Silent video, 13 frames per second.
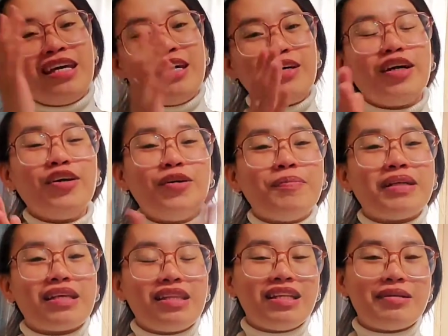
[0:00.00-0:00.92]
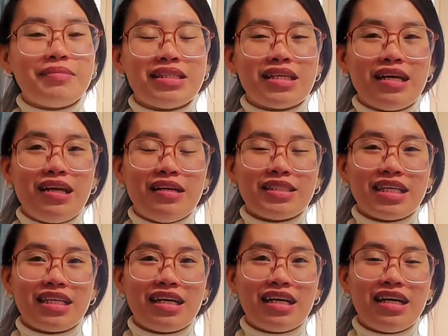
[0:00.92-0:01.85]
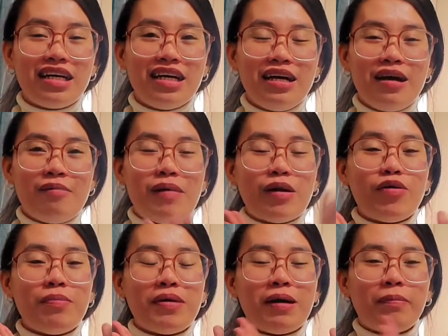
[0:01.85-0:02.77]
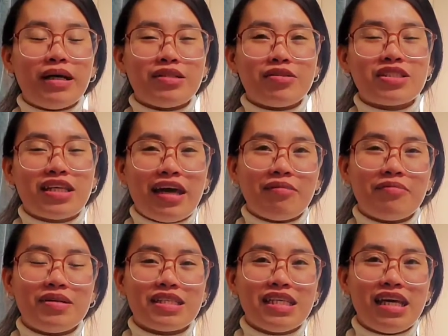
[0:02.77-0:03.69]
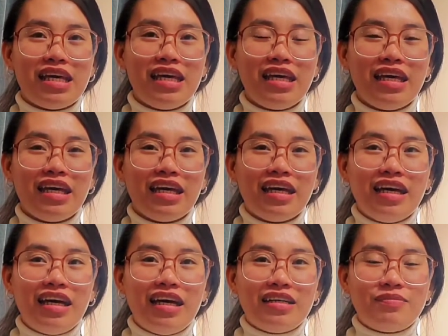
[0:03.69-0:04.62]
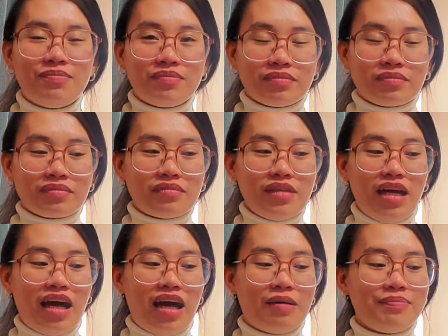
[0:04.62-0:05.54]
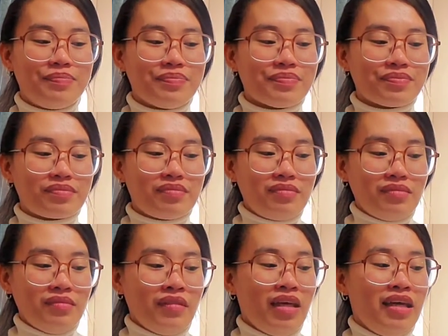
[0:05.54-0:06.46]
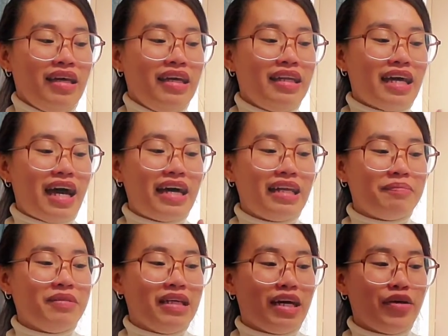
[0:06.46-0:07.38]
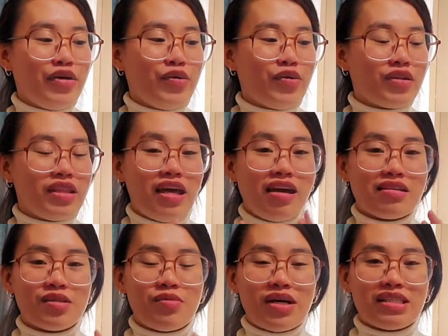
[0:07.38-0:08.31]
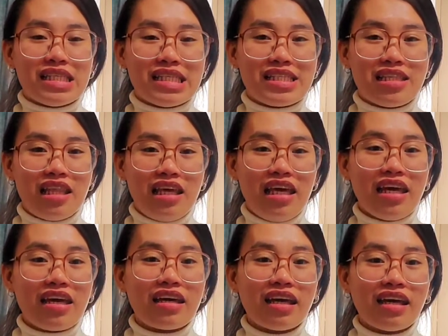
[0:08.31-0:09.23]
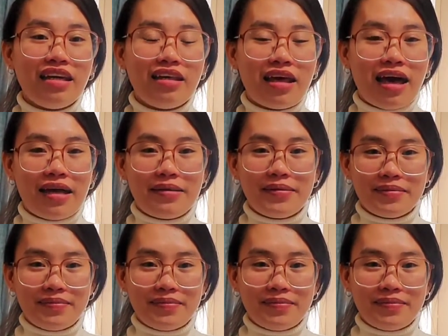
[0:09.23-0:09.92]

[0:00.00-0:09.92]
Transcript: Ngayon, pagdating naman sa, sa bago ka makapasok sa embassy, um, hinahanap nila yung TS-160, yan,